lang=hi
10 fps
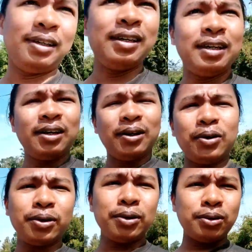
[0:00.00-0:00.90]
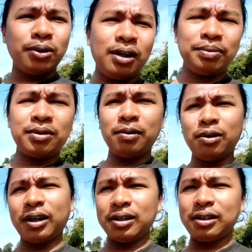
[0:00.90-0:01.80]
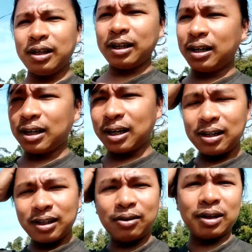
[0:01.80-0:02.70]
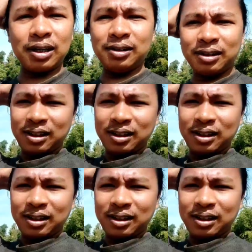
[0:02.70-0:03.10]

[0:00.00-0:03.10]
है और दोस्तों आप सभी लोग कैसे हैं खाना खा लिया होगा